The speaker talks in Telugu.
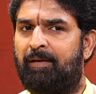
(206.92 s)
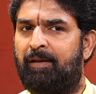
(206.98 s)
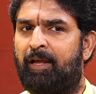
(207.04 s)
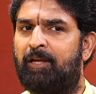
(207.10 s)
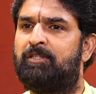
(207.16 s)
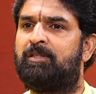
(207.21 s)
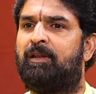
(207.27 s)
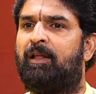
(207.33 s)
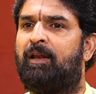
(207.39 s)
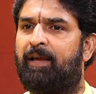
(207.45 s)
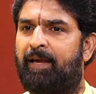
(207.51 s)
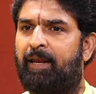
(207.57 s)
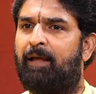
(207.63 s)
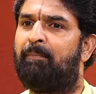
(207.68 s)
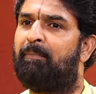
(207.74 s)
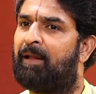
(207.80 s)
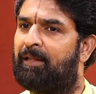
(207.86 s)
నేచురల్గా
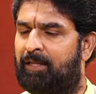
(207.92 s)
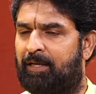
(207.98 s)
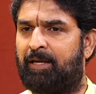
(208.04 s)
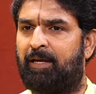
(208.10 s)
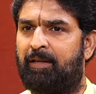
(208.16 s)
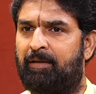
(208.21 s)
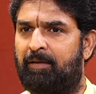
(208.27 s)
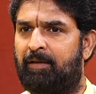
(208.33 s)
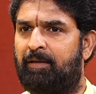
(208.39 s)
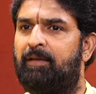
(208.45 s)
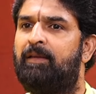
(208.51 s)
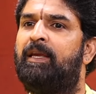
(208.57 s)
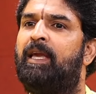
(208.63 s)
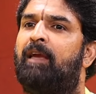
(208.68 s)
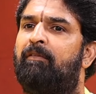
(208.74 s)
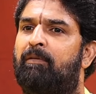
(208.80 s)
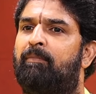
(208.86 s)
ఎలా బ్రతకాలి
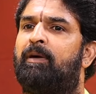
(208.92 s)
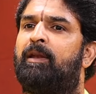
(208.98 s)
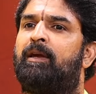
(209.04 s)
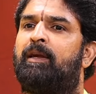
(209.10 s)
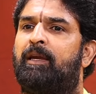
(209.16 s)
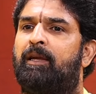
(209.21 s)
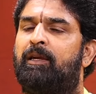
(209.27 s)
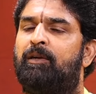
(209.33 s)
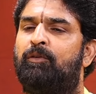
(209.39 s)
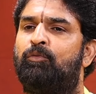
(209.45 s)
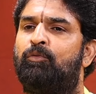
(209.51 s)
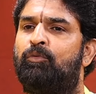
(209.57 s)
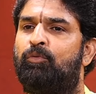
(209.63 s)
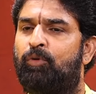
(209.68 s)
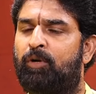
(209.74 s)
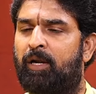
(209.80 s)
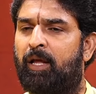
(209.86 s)
ఏవి మనకి
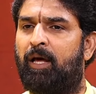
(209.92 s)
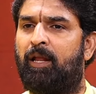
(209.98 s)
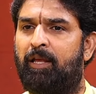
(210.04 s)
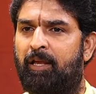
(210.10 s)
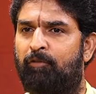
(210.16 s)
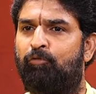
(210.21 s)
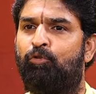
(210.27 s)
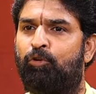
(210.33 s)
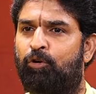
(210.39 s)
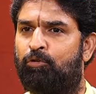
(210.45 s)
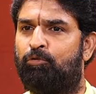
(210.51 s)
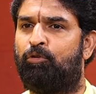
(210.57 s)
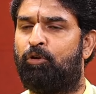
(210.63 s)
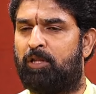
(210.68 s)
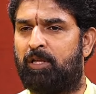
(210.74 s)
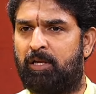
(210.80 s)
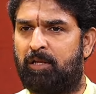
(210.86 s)
ఉండాలి ఏమి
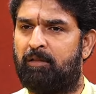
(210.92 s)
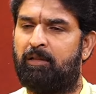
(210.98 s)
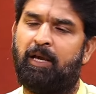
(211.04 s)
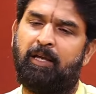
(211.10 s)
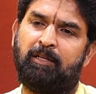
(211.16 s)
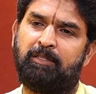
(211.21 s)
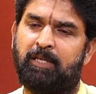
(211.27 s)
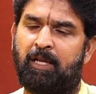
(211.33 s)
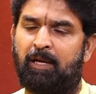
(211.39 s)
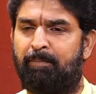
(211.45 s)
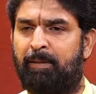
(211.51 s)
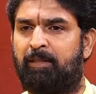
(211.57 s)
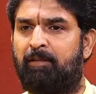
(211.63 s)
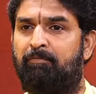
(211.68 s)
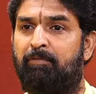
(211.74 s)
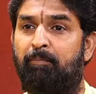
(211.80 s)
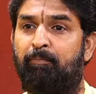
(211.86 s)
ఉండకూడదు అనేది ఆయన చాలా
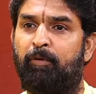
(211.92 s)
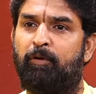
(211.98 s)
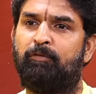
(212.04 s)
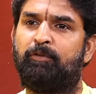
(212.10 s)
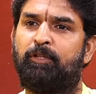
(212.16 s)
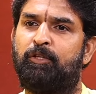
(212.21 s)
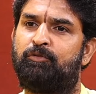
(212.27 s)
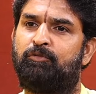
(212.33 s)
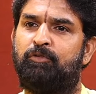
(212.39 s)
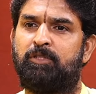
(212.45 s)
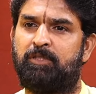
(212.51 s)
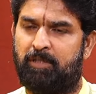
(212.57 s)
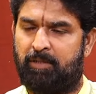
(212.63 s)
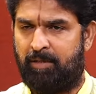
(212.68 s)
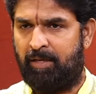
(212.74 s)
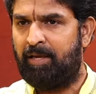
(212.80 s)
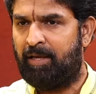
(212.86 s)
పెద్ద విప్లవం తీసుకొచ్చి
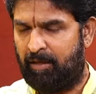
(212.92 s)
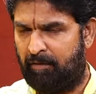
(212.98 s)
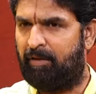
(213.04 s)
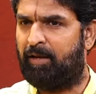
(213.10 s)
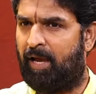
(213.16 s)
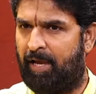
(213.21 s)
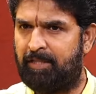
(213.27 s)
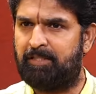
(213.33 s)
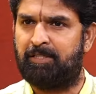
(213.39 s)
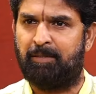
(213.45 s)
ఇవన్నీ ఆయన